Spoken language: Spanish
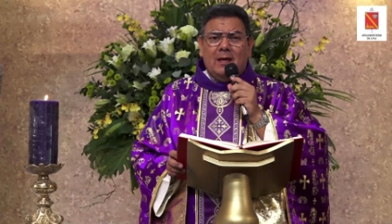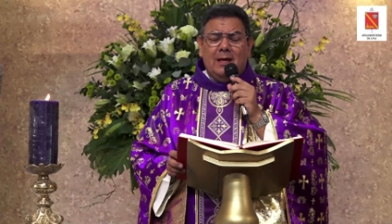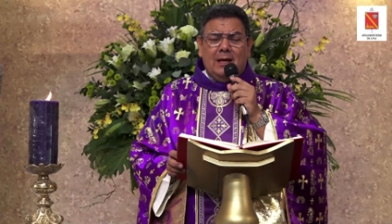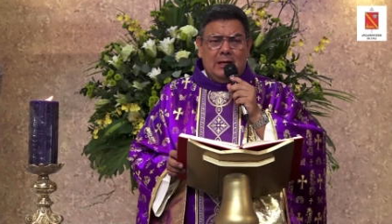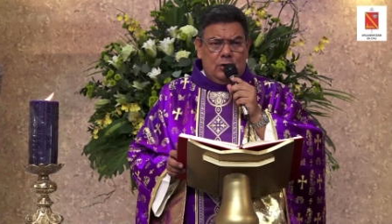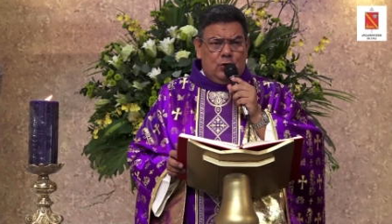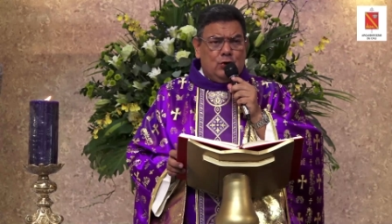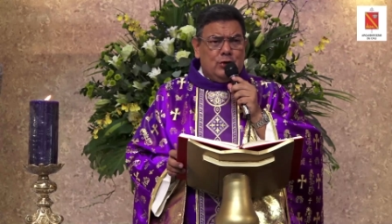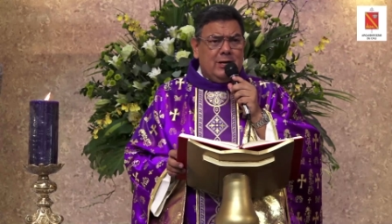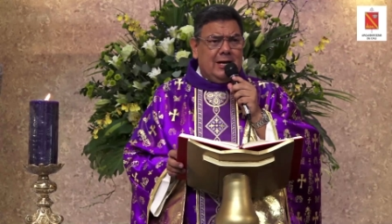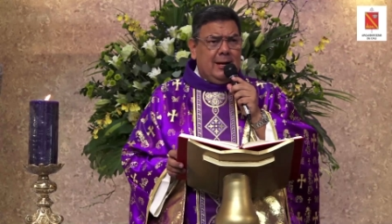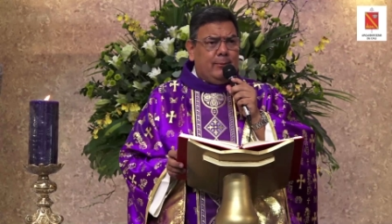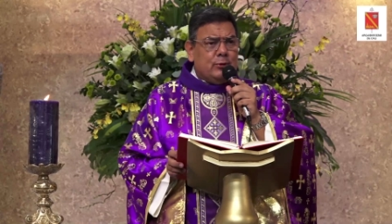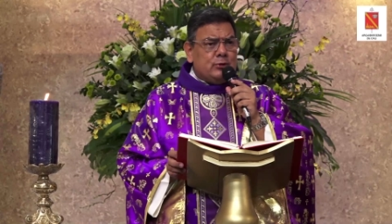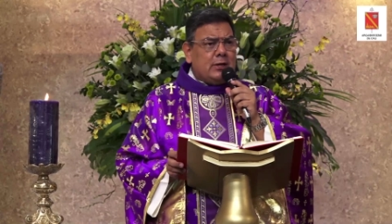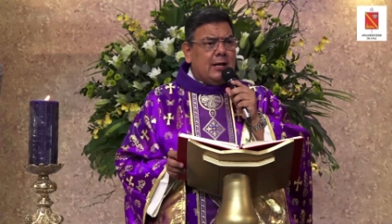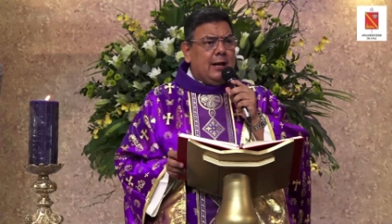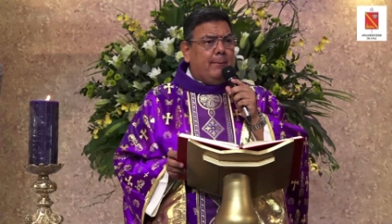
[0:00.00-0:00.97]
Y hoy
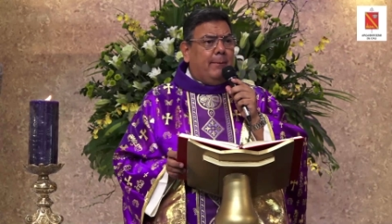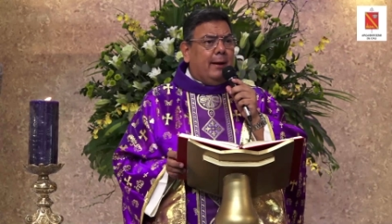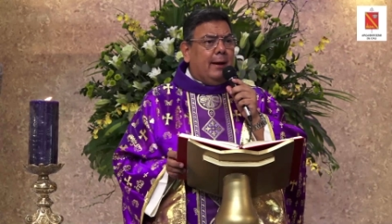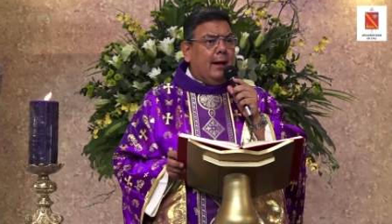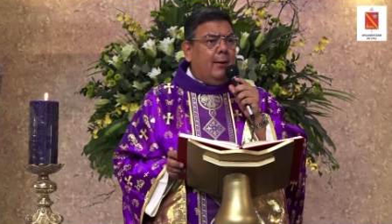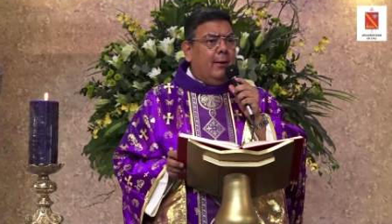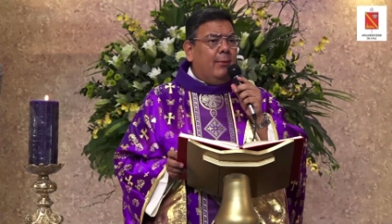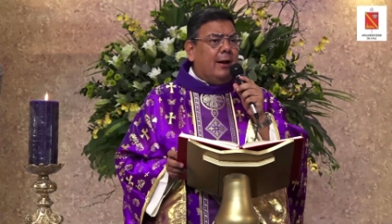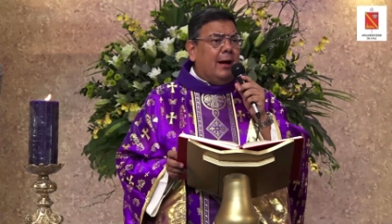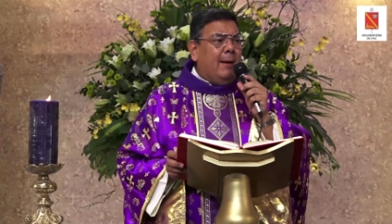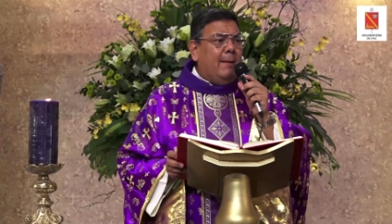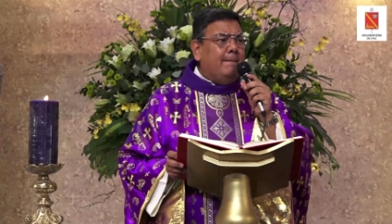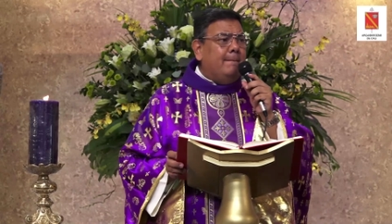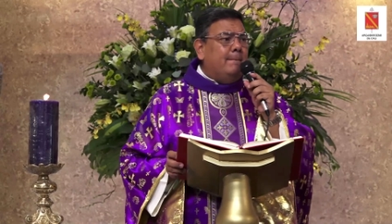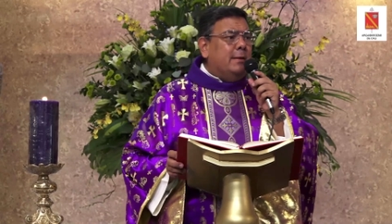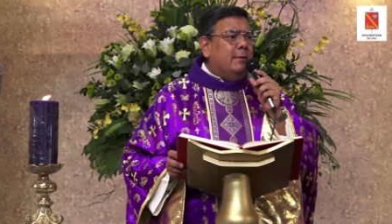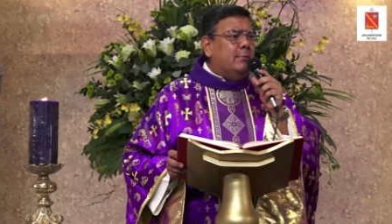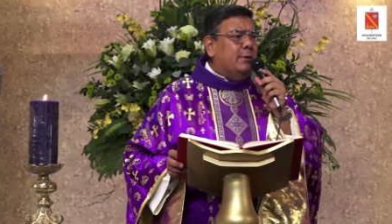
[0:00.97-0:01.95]
llegamos a la palabra
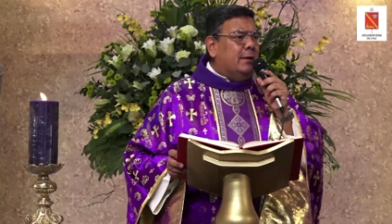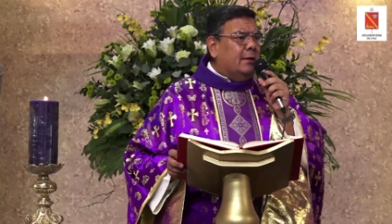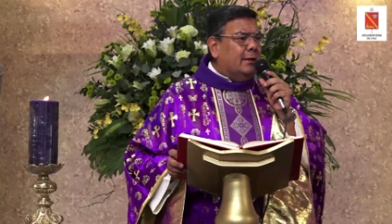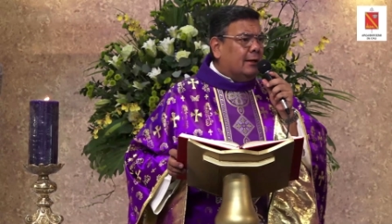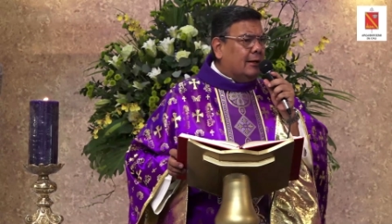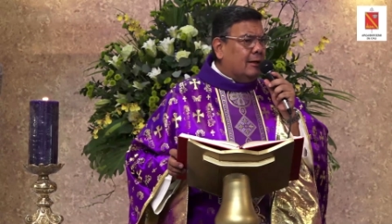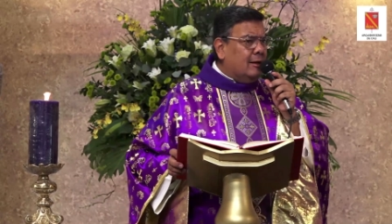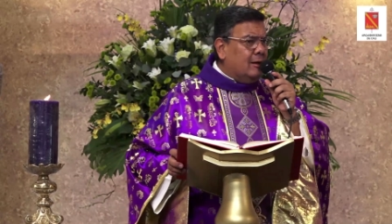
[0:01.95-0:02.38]
vivir.